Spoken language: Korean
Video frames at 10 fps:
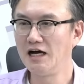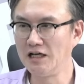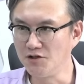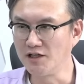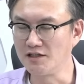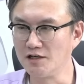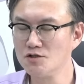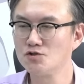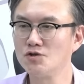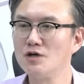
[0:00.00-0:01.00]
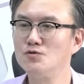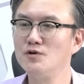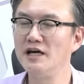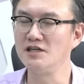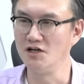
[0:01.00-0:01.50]
안 되겠다.
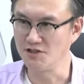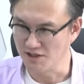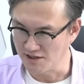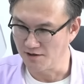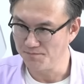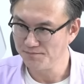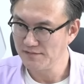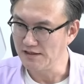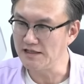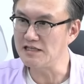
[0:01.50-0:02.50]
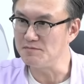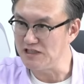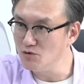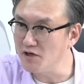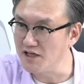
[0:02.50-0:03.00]
최후의 결전이다. 이게 지금
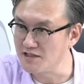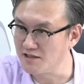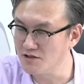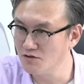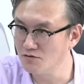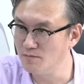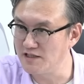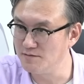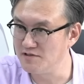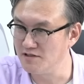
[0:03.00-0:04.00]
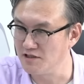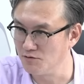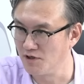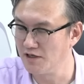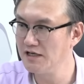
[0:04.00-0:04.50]
2월이었잖아요. 1917년
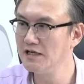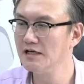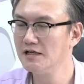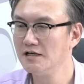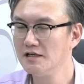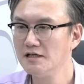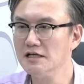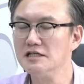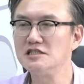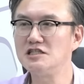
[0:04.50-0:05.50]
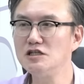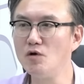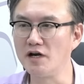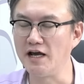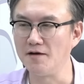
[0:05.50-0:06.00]
2월. 음.
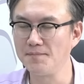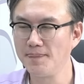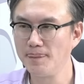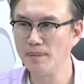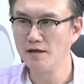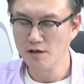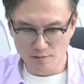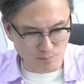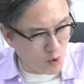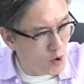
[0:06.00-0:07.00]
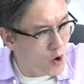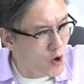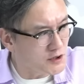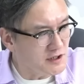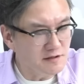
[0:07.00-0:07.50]
10월에
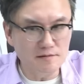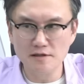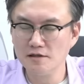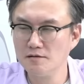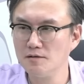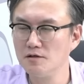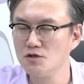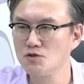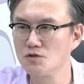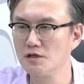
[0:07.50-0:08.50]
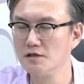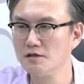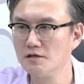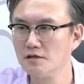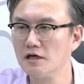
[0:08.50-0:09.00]
모든
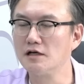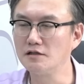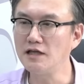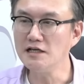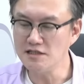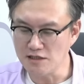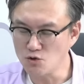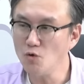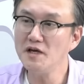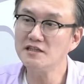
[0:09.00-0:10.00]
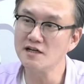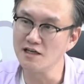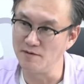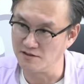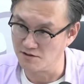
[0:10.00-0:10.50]
그 당시 이제
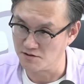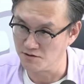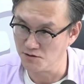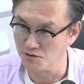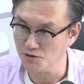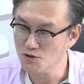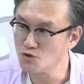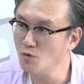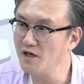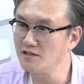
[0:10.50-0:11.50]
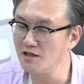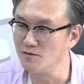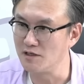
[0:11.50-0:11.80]
소비에트라는 게 만들어졌어요. 음. 소비에트가